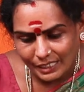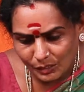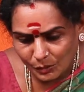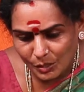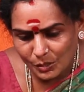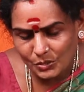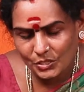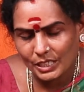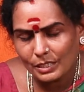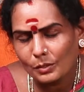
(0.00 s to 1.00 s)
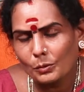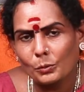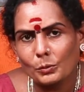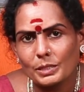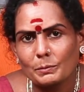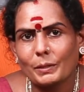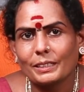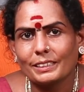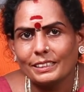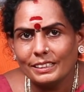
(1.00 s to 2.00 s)
அதுக்குள்ளே ஒரு சின்ன ஹோல்ஸ்
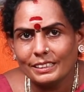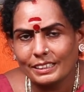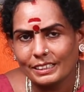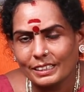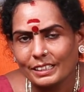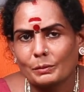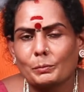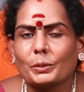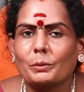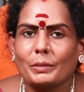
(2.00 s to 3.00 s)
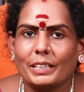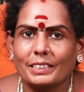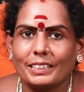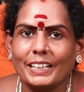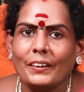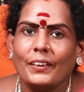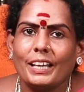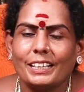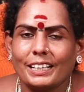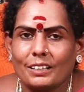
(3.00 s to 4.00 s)
பண்ணி நீங்கள் கற்பூரம் ஏற்றி
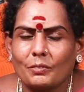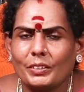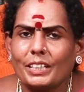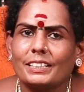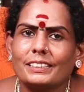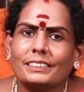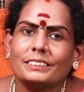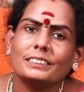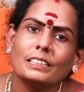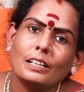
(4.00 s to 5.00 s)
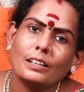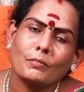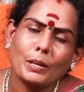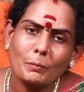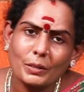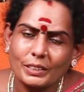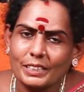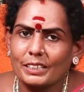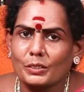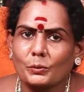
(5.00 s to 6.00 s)
நீங்கள் வீடு வியாபார
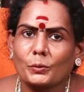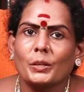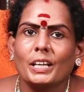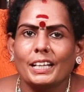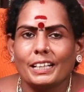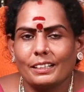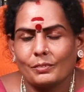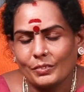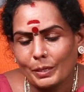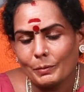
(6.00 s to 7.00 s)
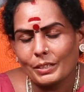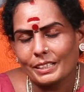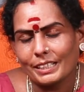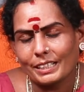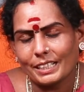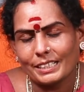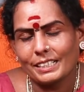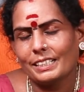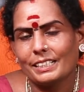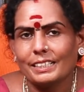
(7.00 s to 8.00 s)
இடம் வியாபார
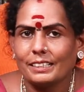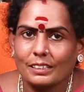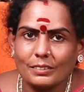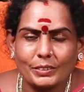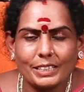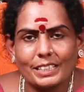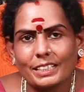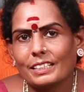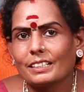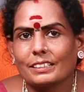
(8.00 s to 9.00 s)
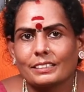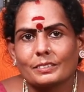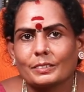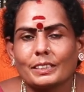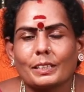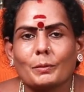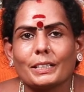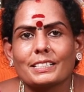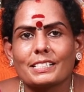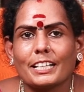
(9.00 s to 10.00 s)
கடை இல்லை நாங்கள் வீட்டில் தான் இந்த
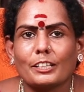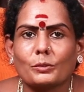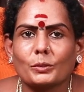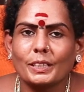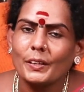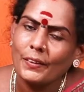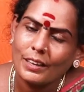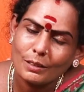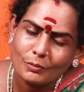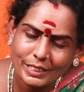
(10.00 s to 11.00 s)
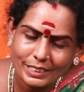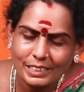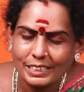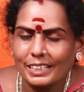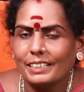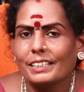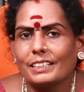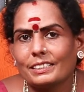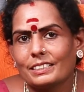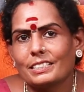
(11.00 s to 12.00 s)
மாதிரி செய்கிறோன்னா வீட்லேயே
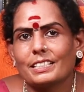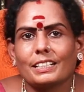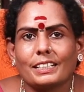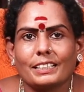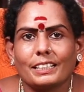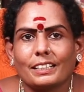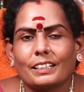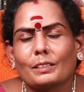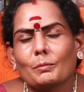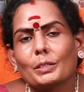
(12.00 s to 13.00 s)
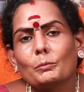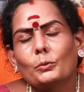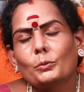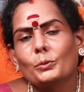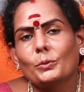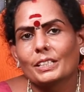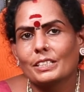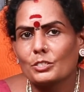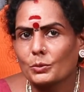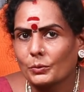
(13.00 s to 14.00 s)
நீங்கள் திருஷ்டி கழிக்கலாம் இந்த மாதிரி மூணு
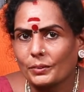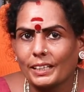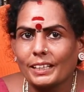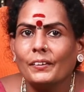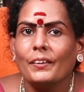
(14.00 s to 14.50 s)
வாட்டி சுற்றி